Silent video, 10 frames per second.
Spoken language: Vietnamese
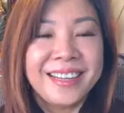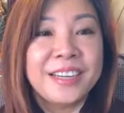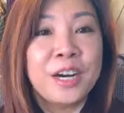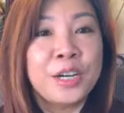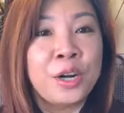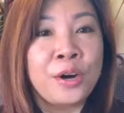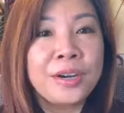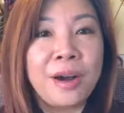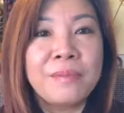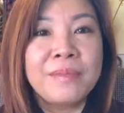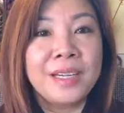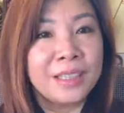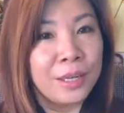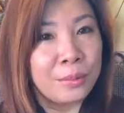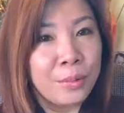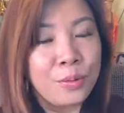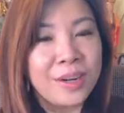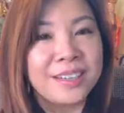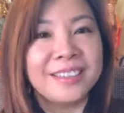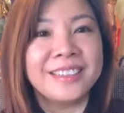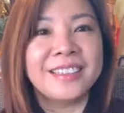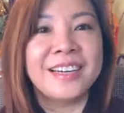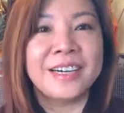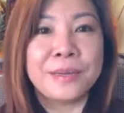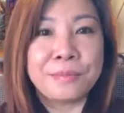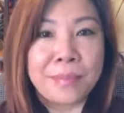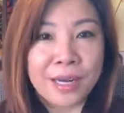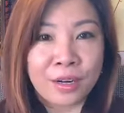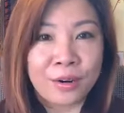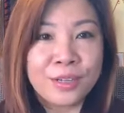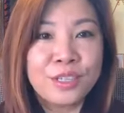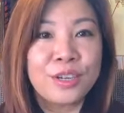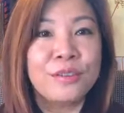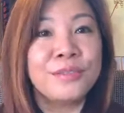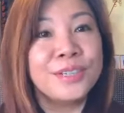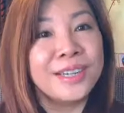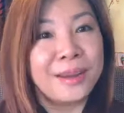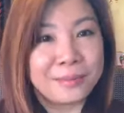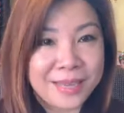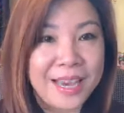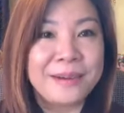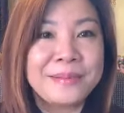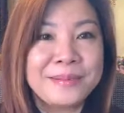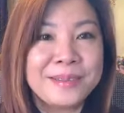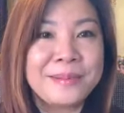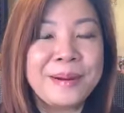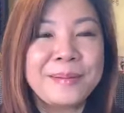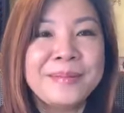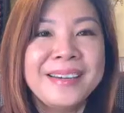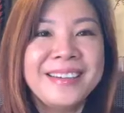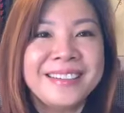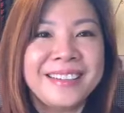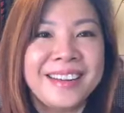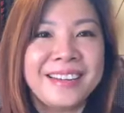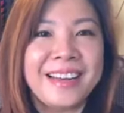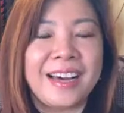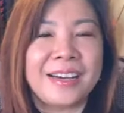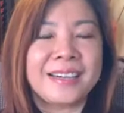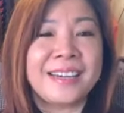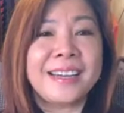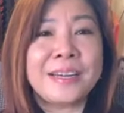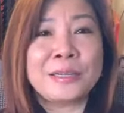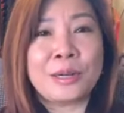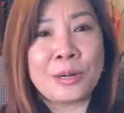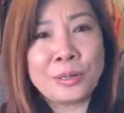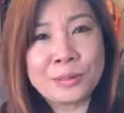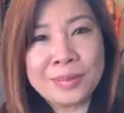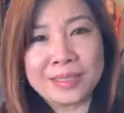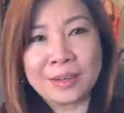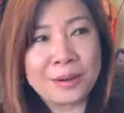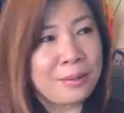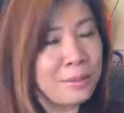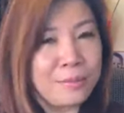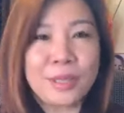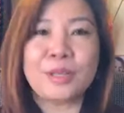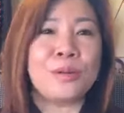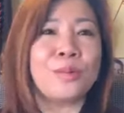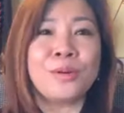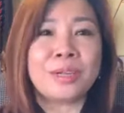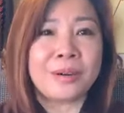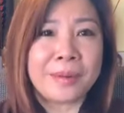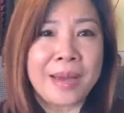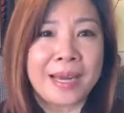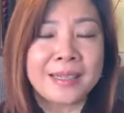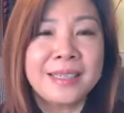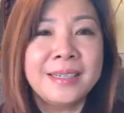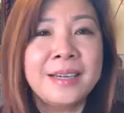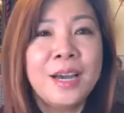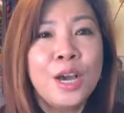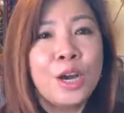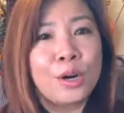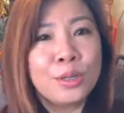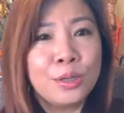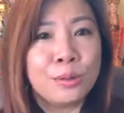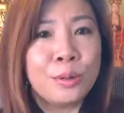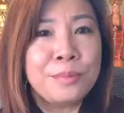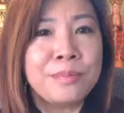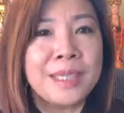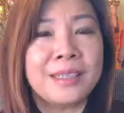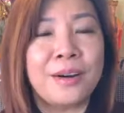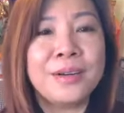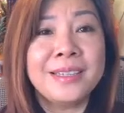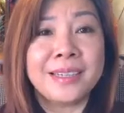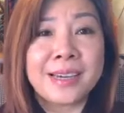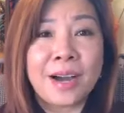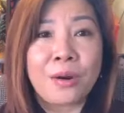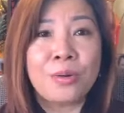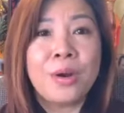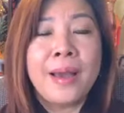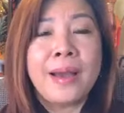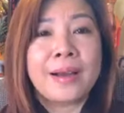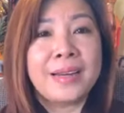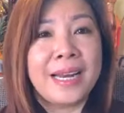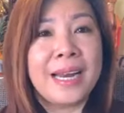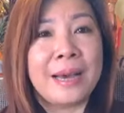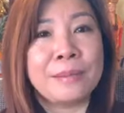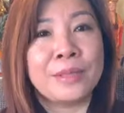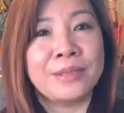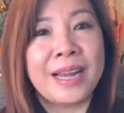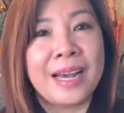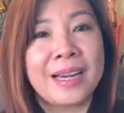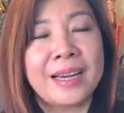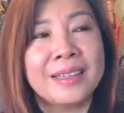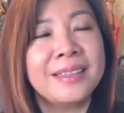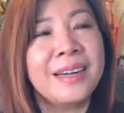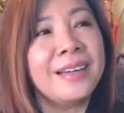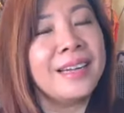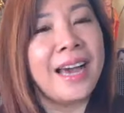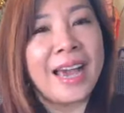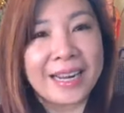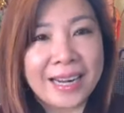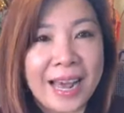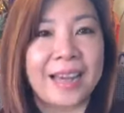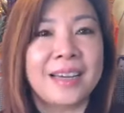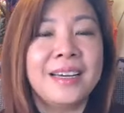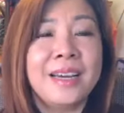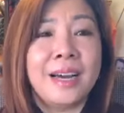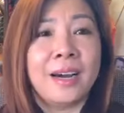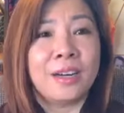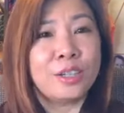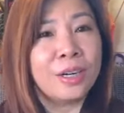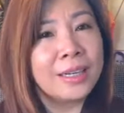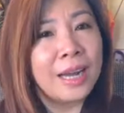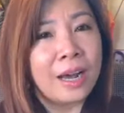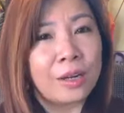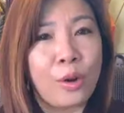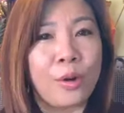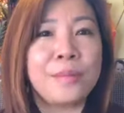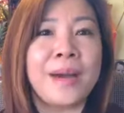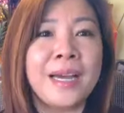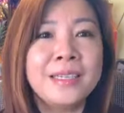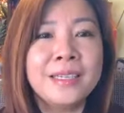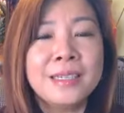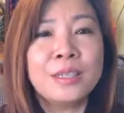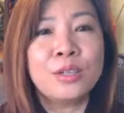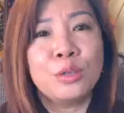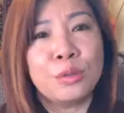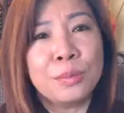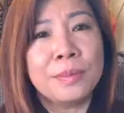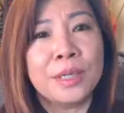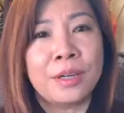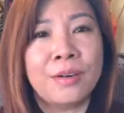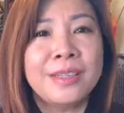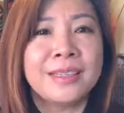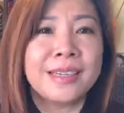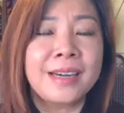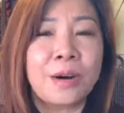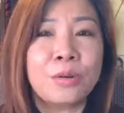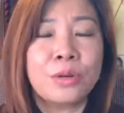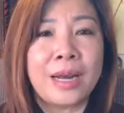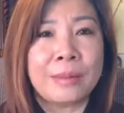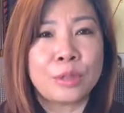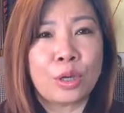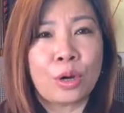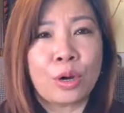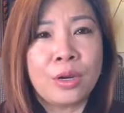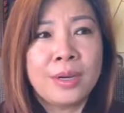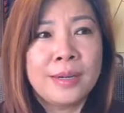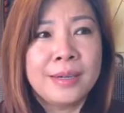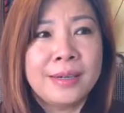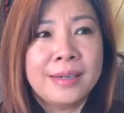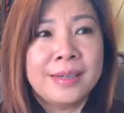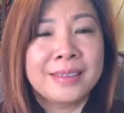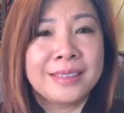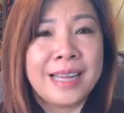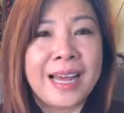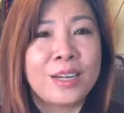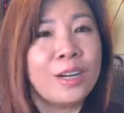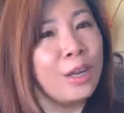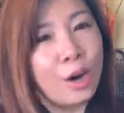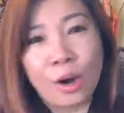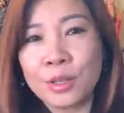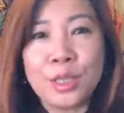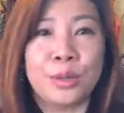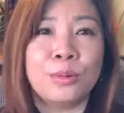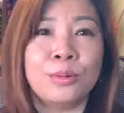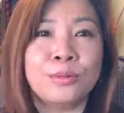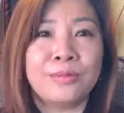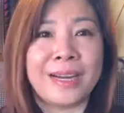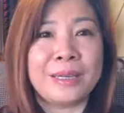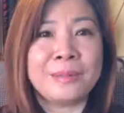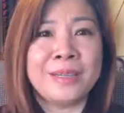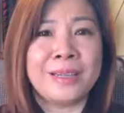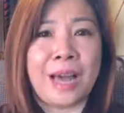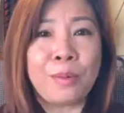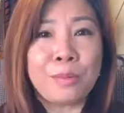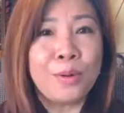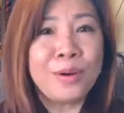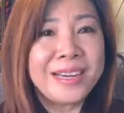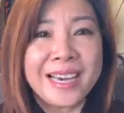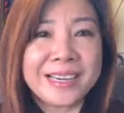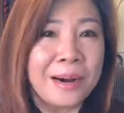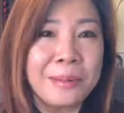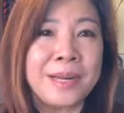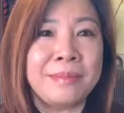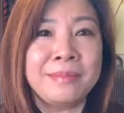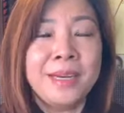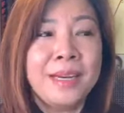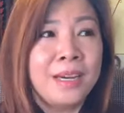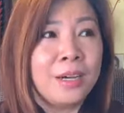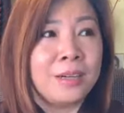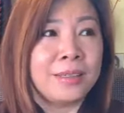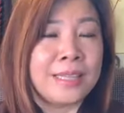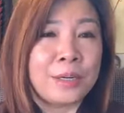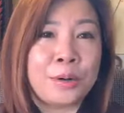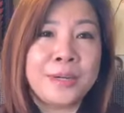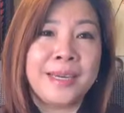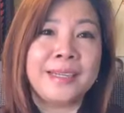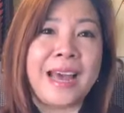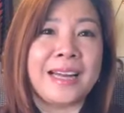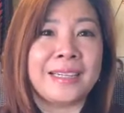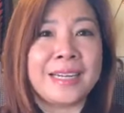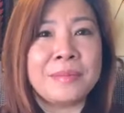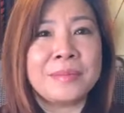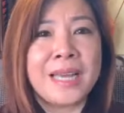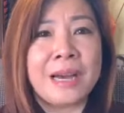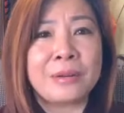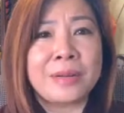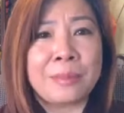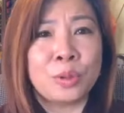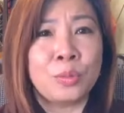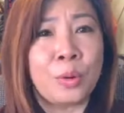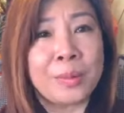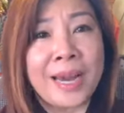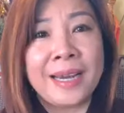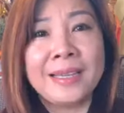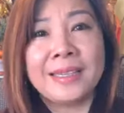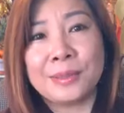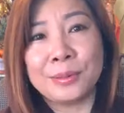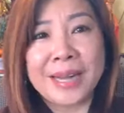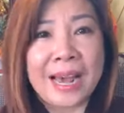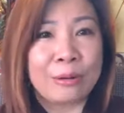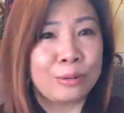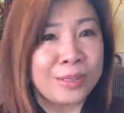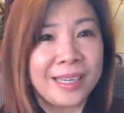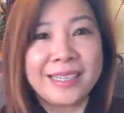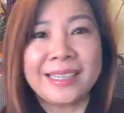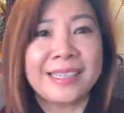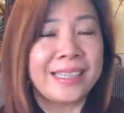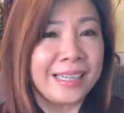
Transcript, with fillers: lời nói không mất tiền mua lựa lời mà nói cho vừa lòng nhau đúng không cho nên là cái lời nói của mình nó không có mất tiền mua đâu các bạn nhưng có nhiều lúc mình nói những cái câu có thể làm người ta rất là an lạc à, rất là thoải mái nhưng có nhiều lúc mình nói những cái câu nó làm cho người ta rất là khó chịu và giống như là hóc búa ghê gớm lắm người ta nói hả thà là đem dao đâm tôi một cái tôi đau tôi chết liền